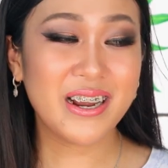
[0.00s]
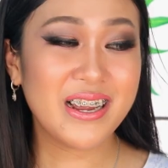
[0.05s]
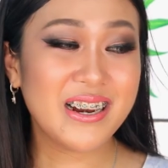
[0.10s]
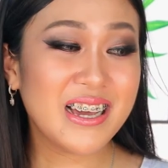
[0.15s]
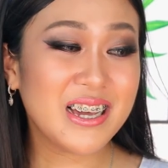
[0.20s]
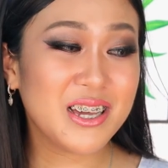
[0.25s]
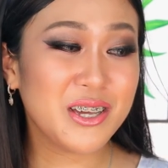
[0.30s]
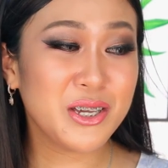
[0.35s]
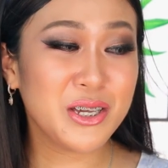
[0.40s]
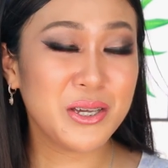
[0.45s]
para
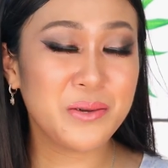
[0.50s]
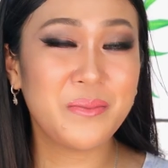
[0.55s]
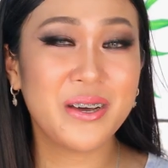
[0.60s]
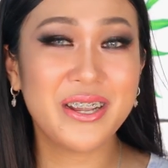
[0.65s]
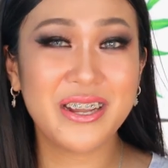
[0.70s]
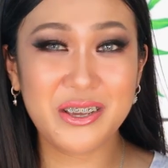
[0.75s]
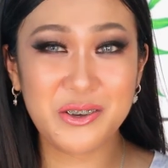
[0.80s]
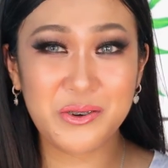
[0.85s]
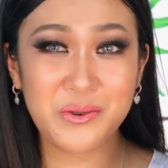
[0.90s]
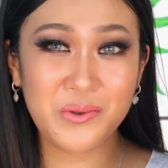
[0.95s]
nag-iiba
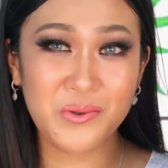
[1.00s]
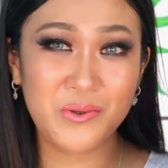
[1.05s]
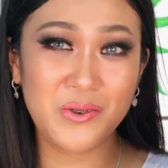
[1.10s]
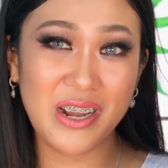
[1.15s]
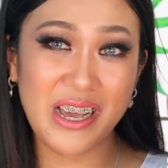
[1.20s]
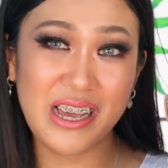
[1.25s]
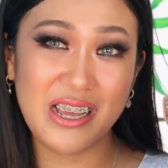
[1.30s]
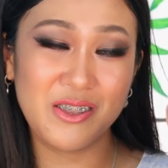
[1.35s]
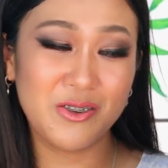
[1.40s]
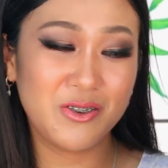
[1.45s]
na yung
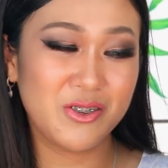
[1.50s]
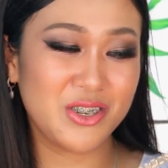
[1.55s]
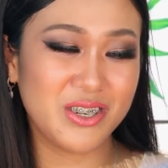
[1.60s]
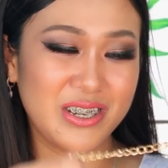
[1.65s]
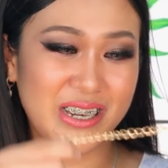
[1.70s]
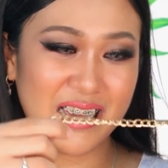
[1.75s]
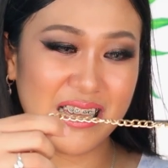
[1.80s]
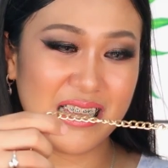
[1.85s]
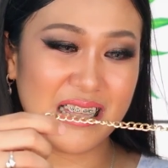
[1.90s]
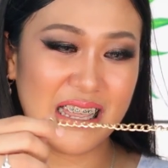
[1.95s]
kulay ng
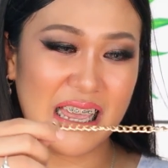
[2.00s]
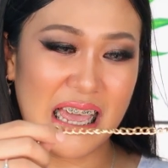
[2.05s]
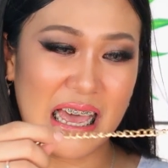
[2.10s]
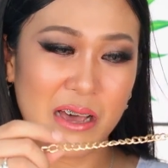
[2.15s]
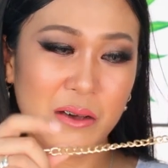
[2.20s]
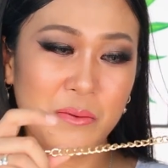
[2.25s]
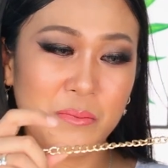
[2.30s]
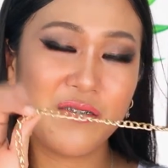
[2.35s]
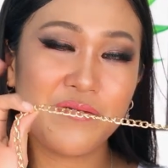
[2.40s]
chain niya.